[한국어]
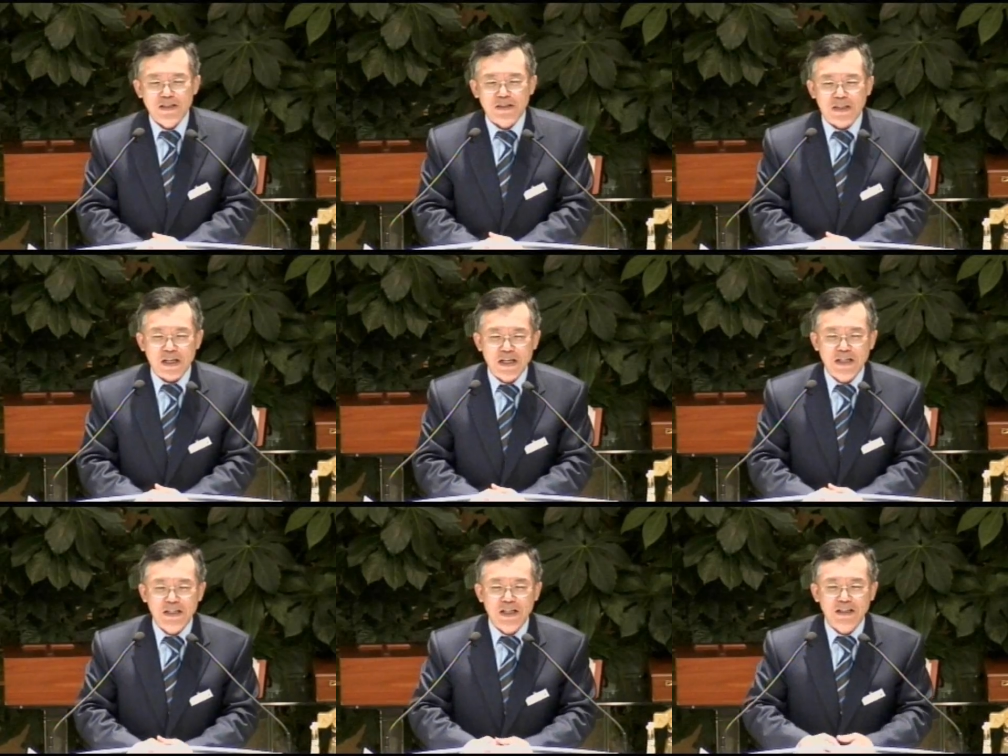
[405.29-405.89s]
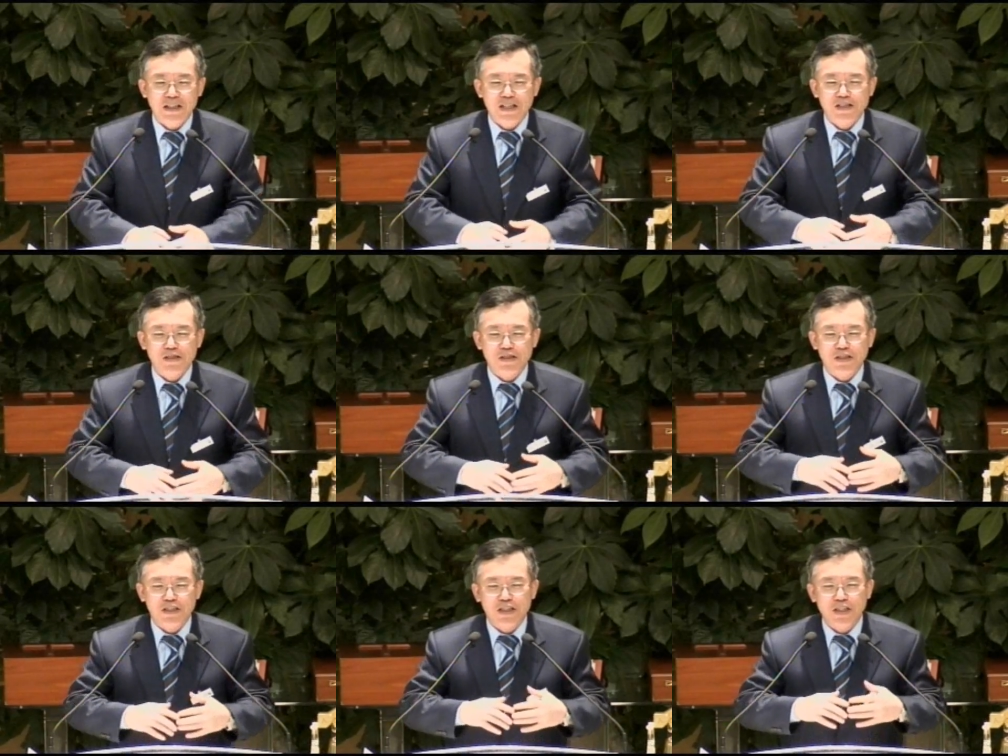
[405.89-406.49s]
내일에
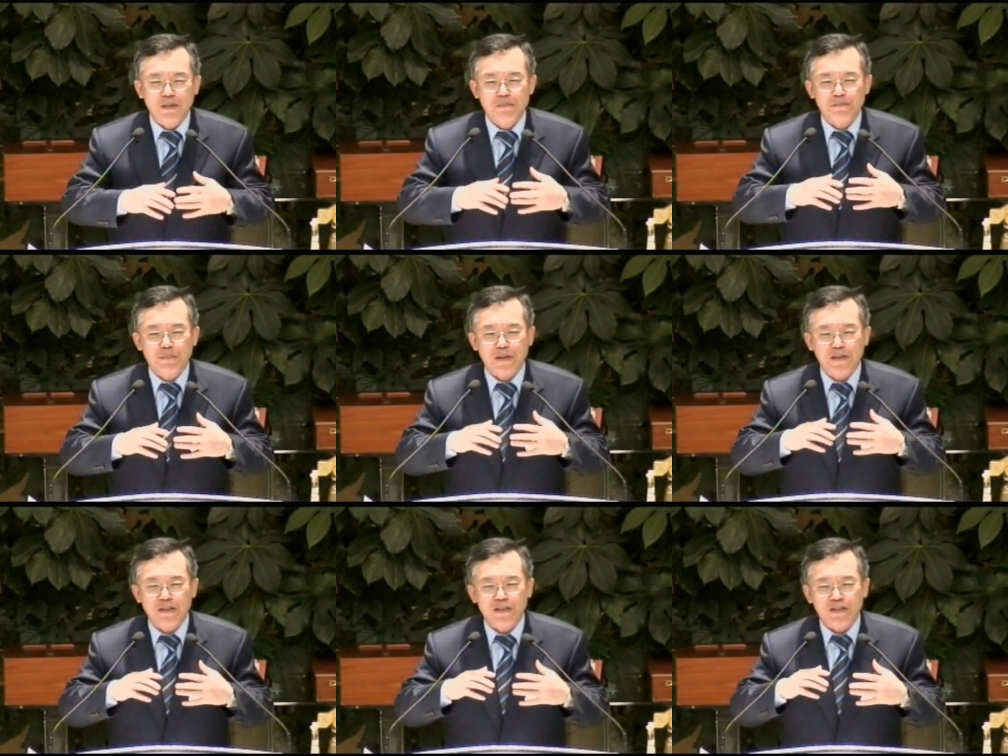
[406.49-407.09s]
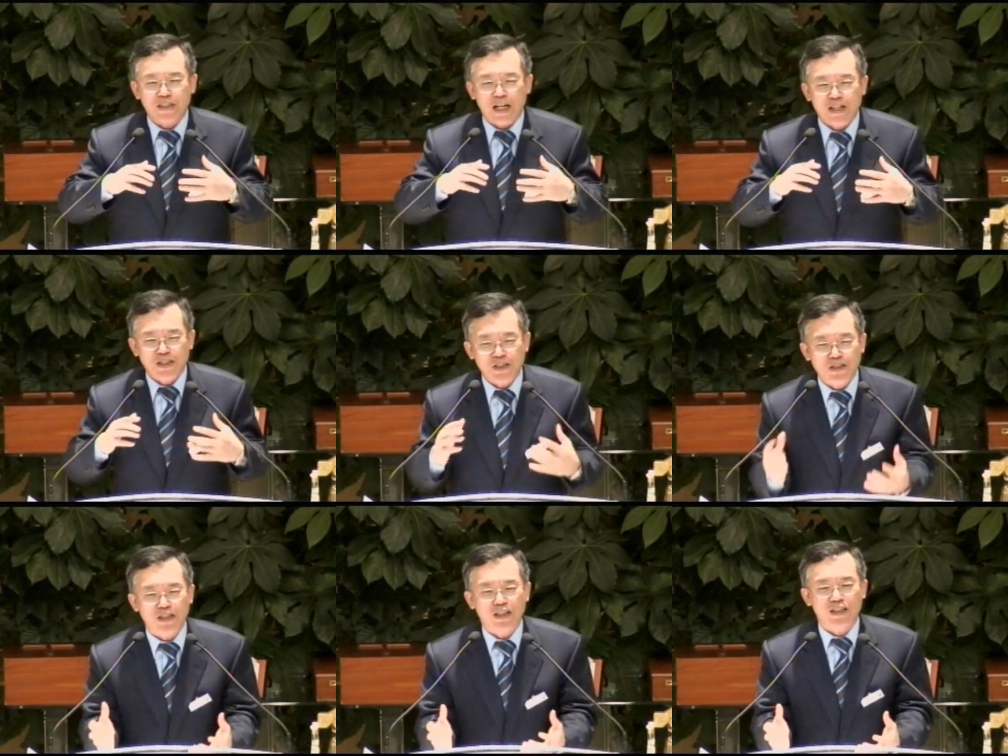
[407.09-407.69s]
대해서 실패를
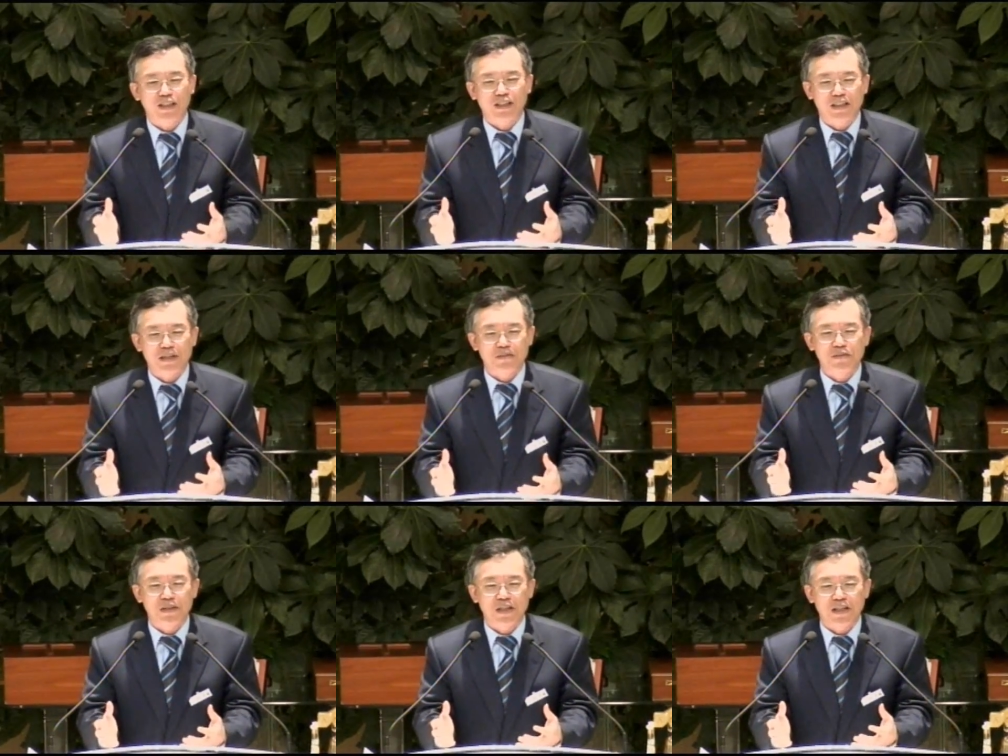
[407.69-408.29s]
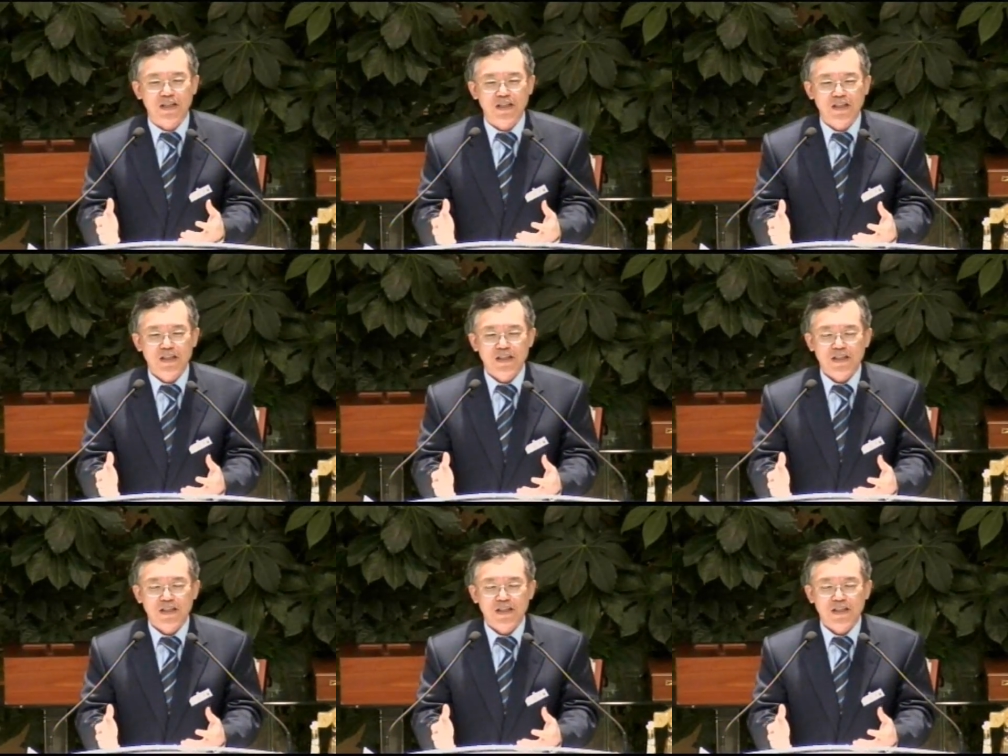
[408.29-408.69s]
작정했기 때문에